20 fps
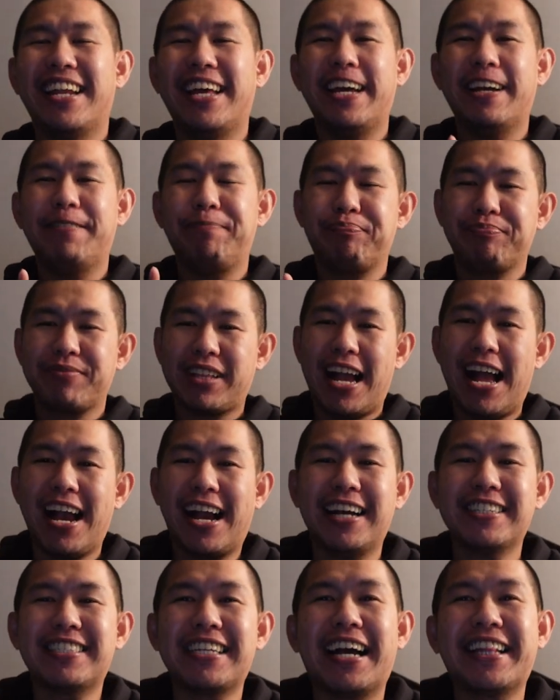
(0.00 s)
jadi
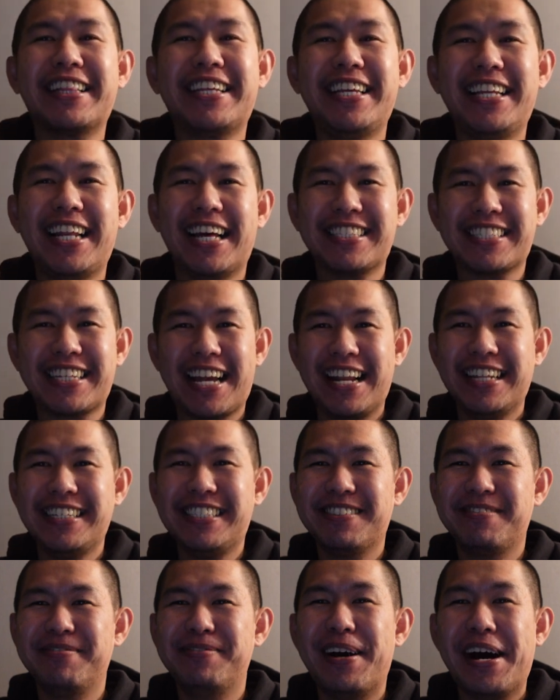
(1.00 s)
akan sangat kilat sekali
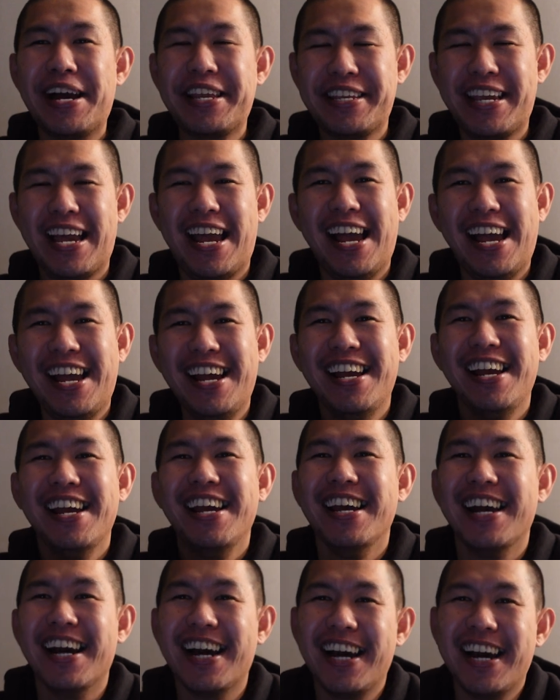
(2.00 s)
semuanya.
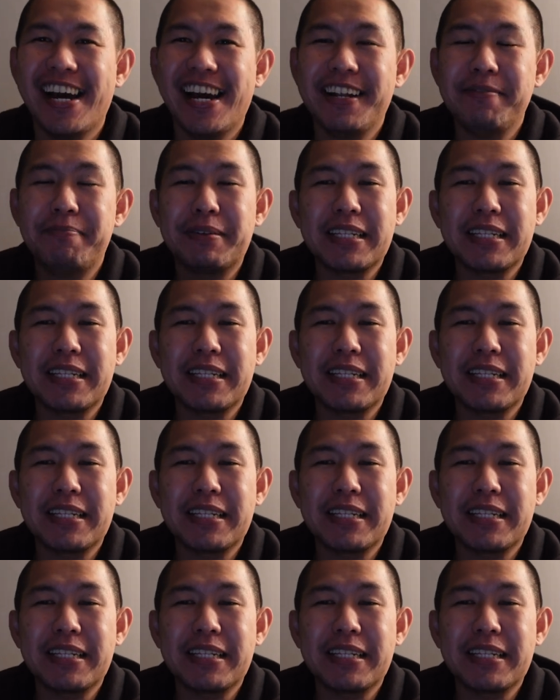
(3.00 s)
Dan